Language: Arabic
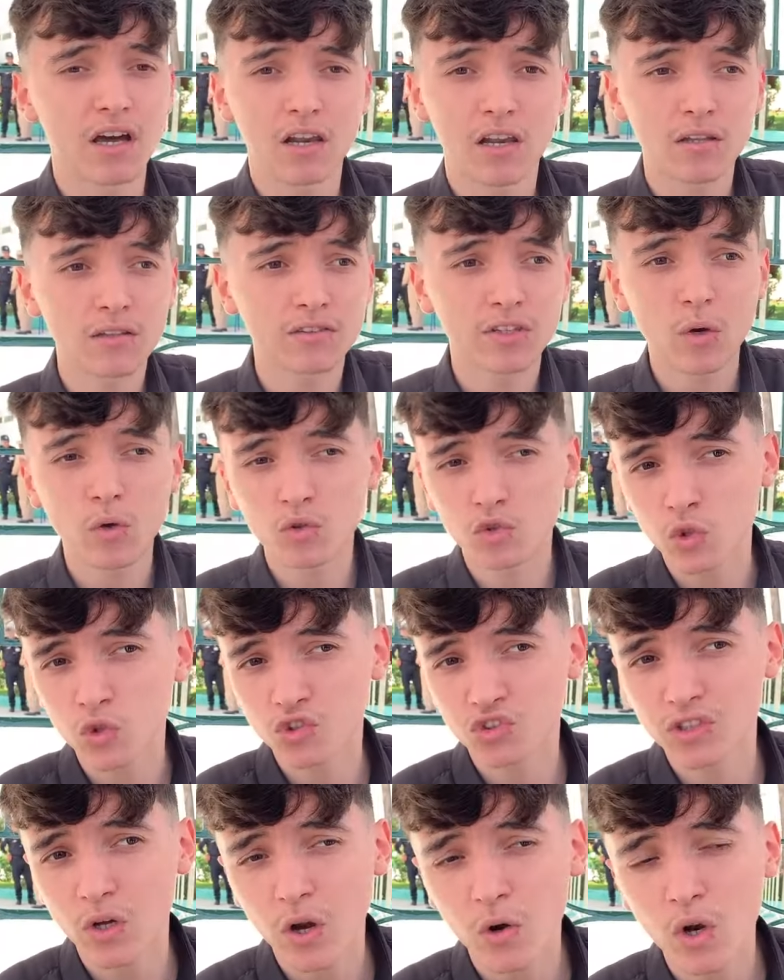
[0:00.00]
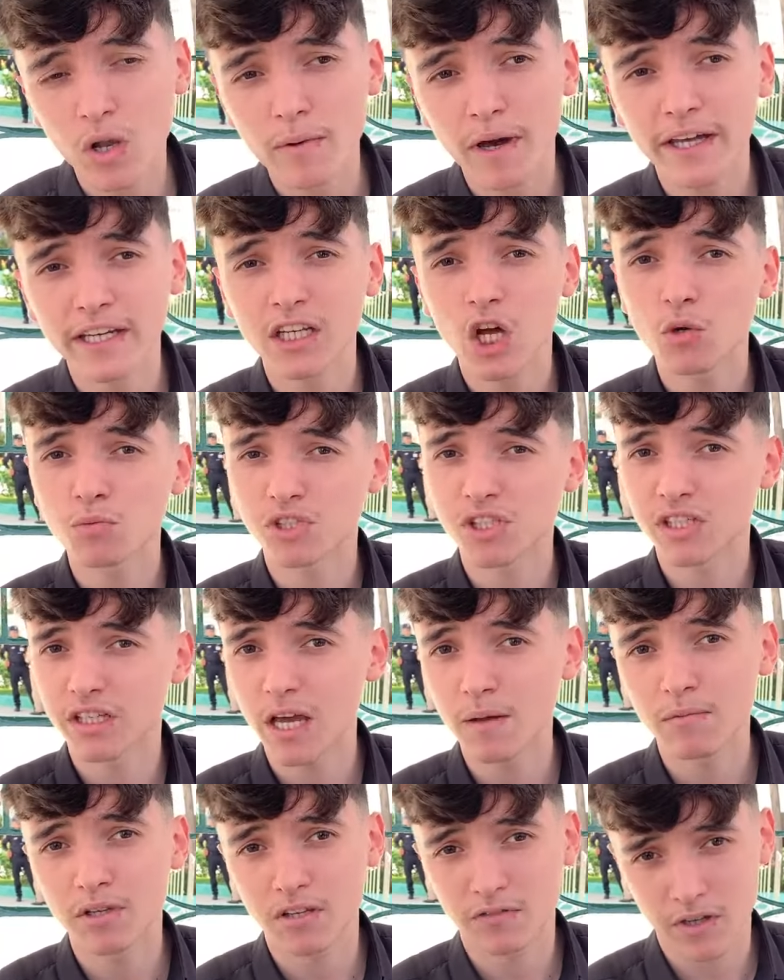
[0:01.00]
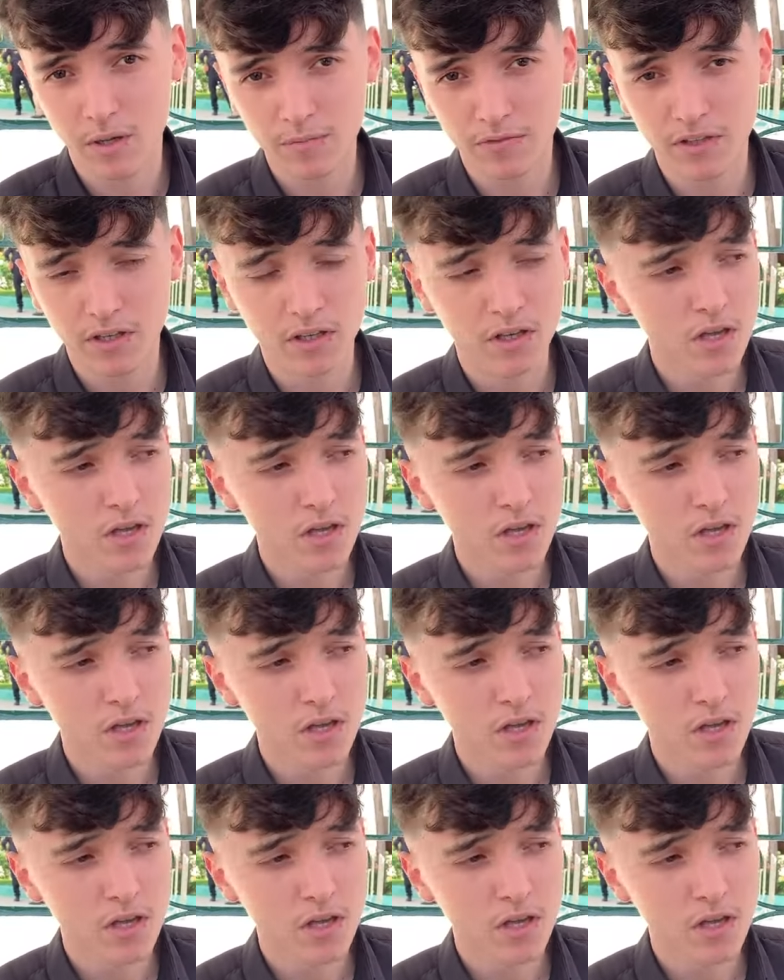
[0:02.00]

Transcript: راه الدروس الدور الاولى ما قريناهمش كاملين فهمتي